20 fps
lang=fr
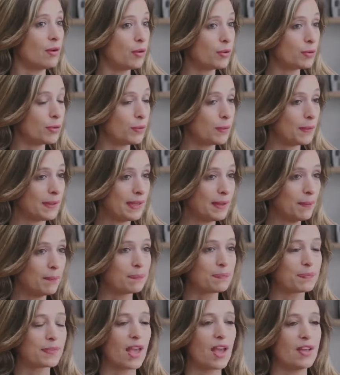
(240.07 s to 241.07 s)
à l'EQI,
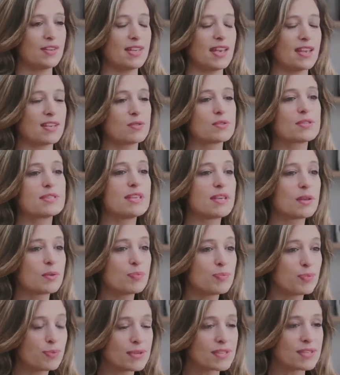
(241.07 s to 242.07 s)
un
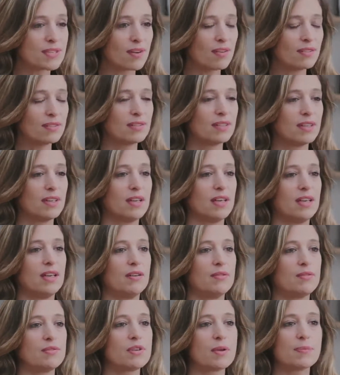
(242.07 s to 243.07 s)
diagnostic puissant,
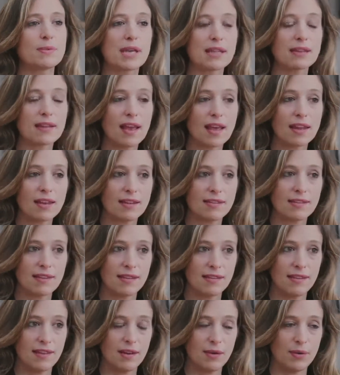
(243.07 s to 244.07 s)
vous obtiendrez un
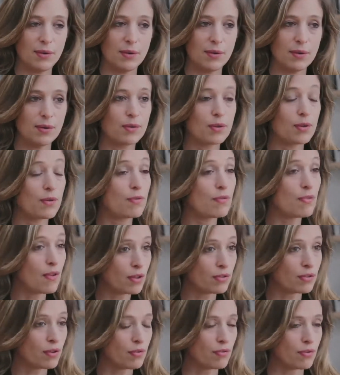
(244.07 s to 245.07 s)
état des lieux de
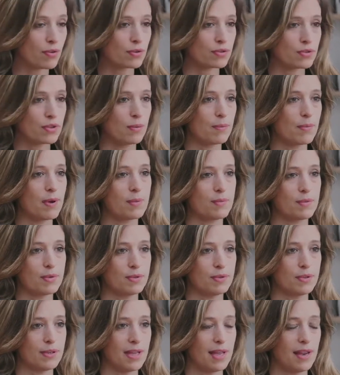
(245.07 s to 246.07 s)
votre fonctionnement
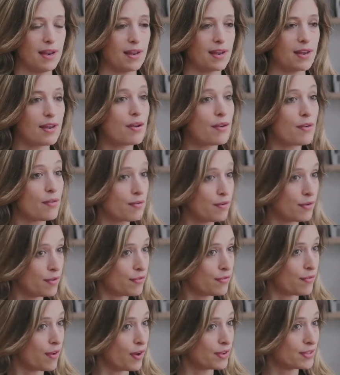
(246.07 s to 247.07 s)
émotionnel, vos
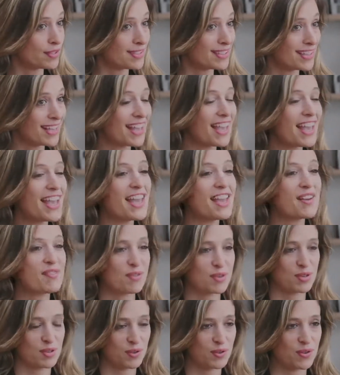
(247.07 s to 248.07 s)
forces et
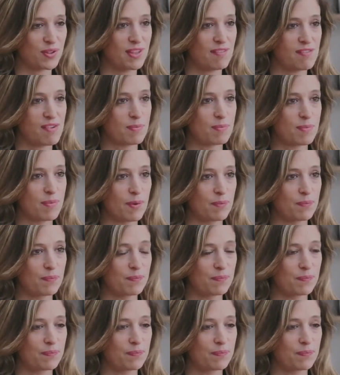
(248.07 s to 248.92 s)
vos champs de développement.